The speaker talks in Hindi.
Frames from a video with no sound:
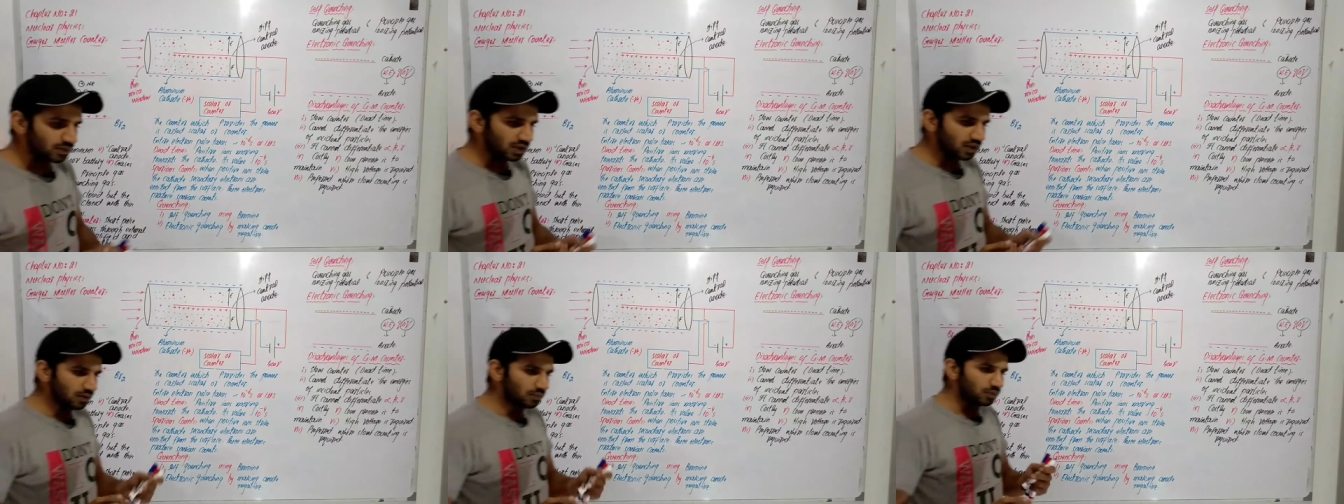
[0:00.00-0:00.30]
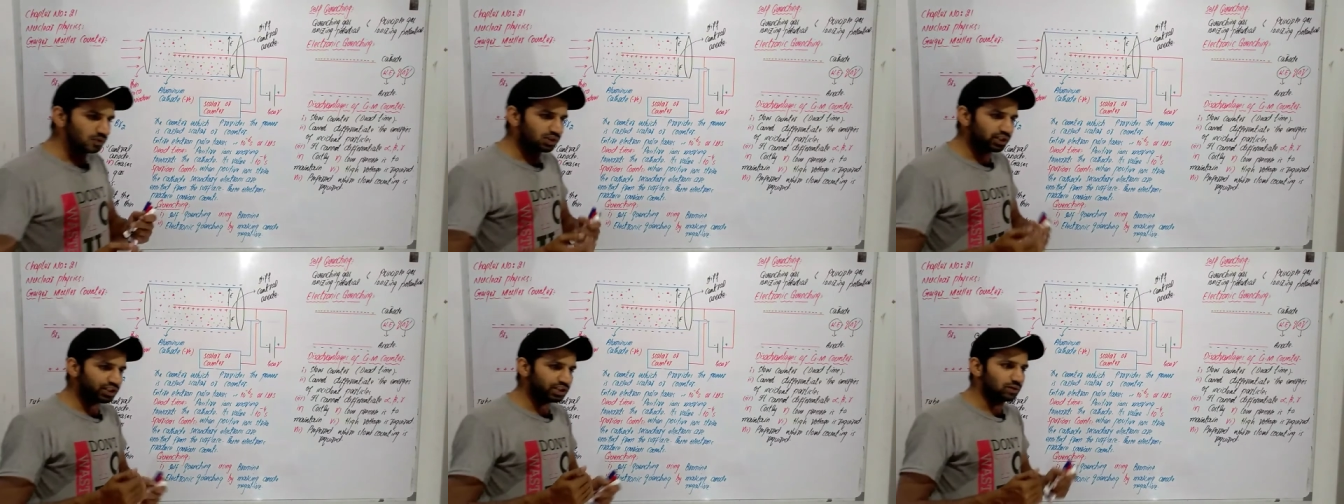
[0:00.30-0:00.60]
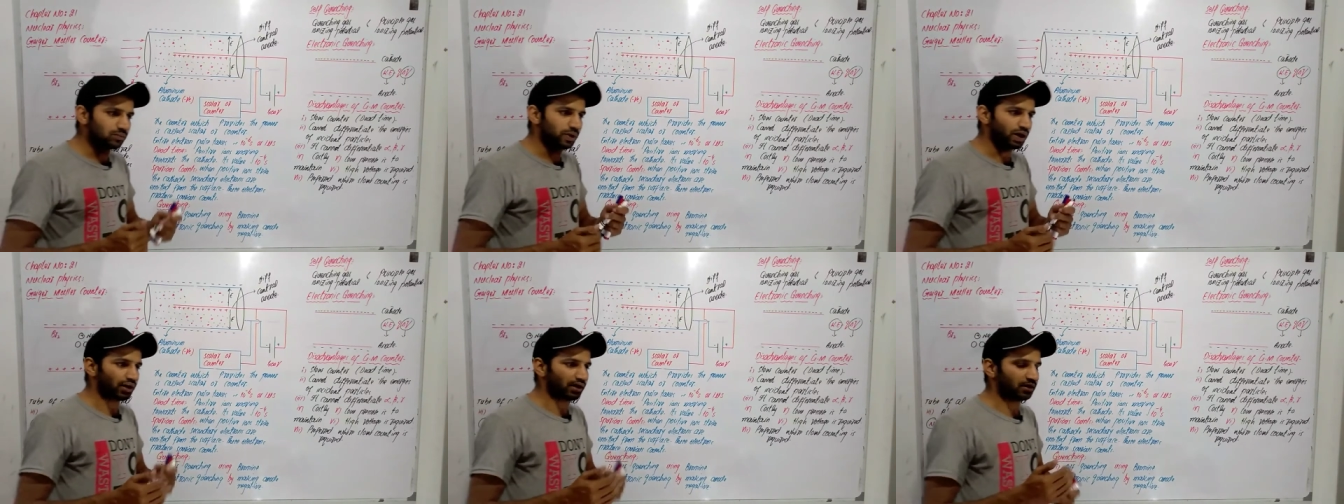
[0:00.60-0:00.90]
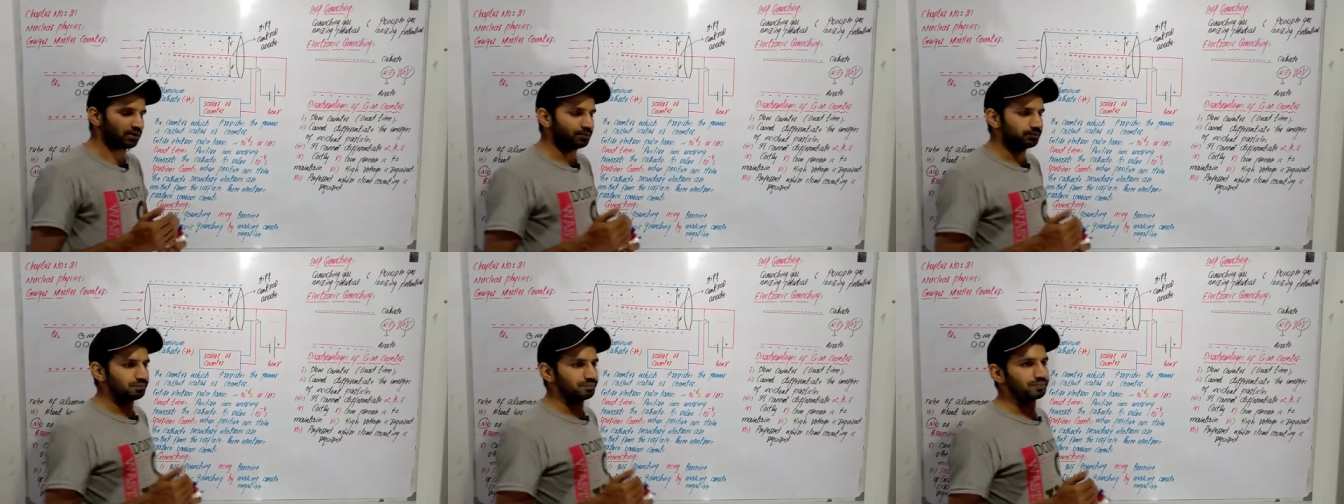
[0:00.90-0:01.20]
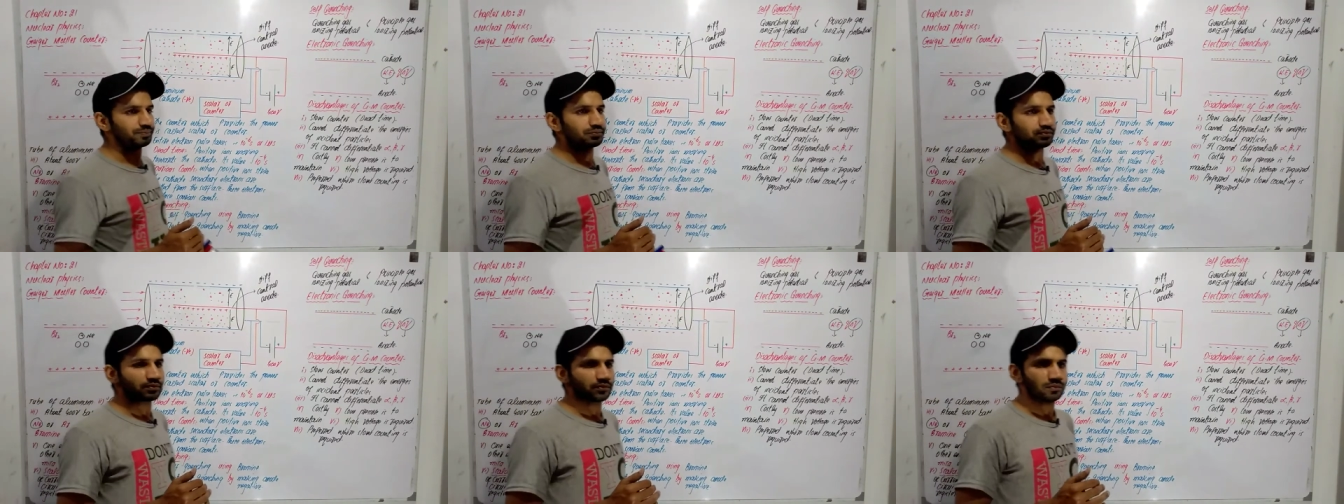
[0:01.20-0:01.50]
मतलब होता है दबाना
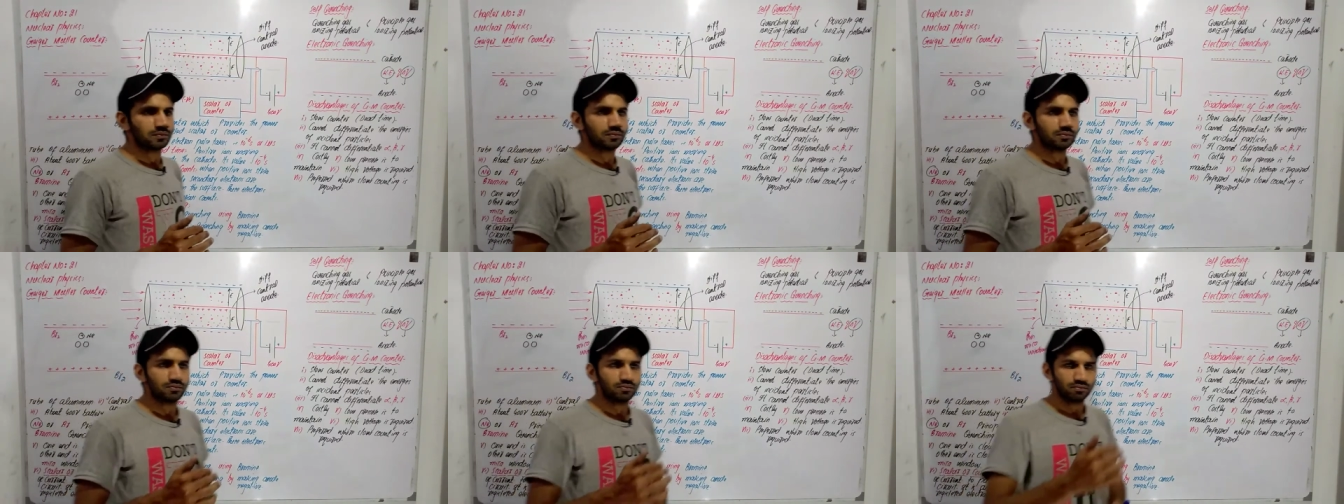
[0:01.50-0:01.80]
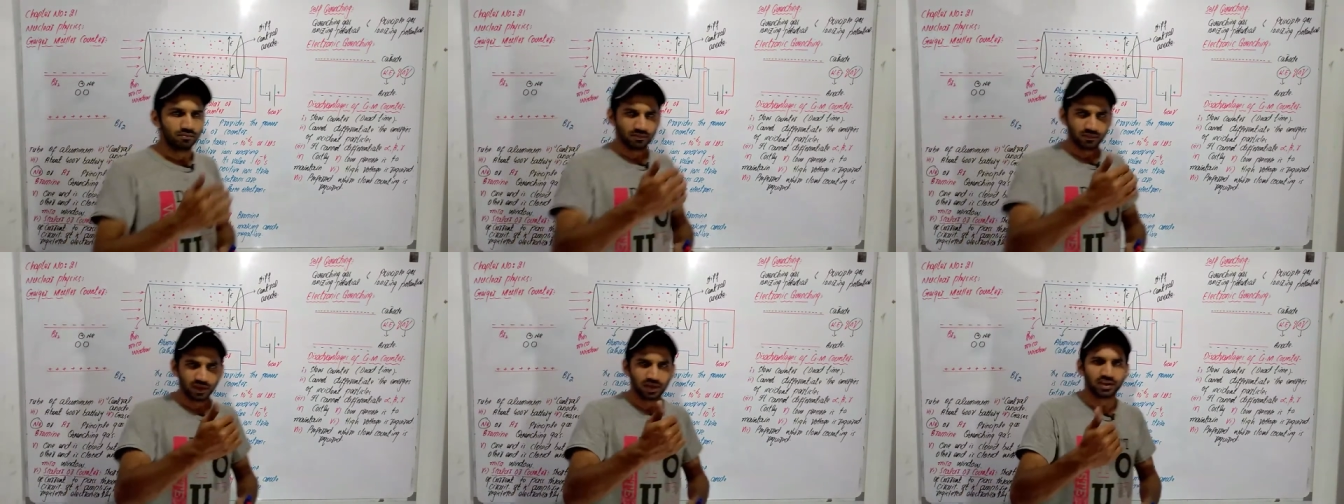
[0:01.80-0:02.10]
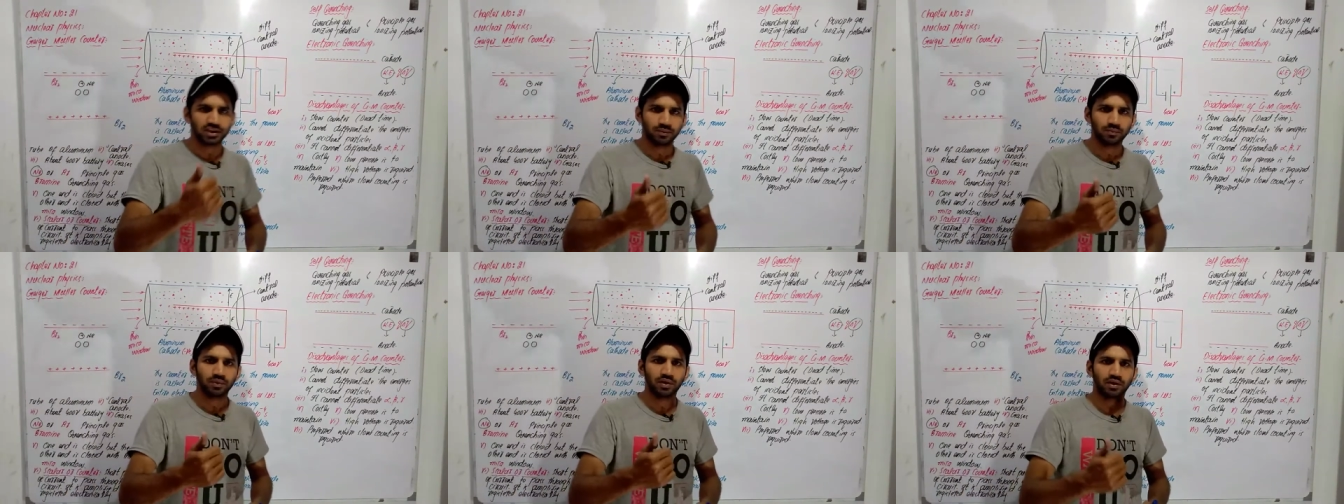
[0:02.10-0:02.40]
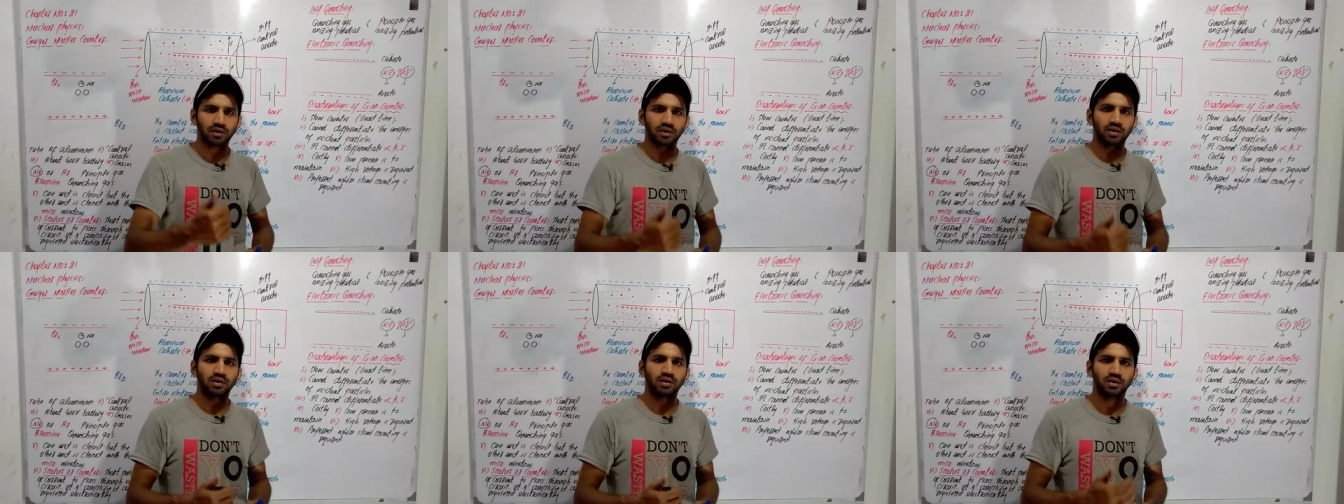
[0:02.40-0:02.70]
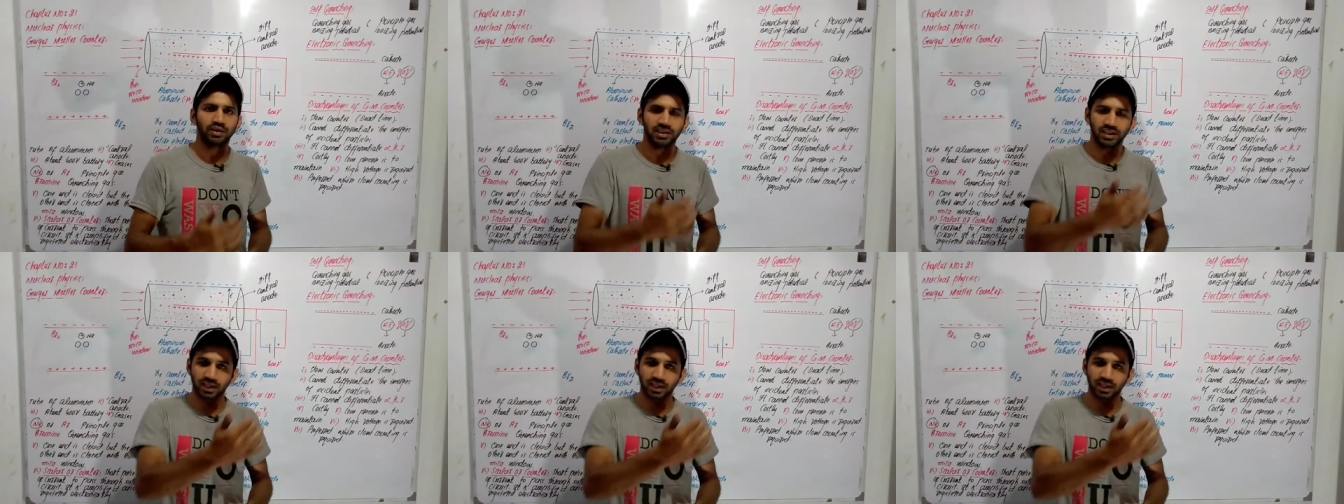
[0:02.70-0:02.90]
ख़त्म करना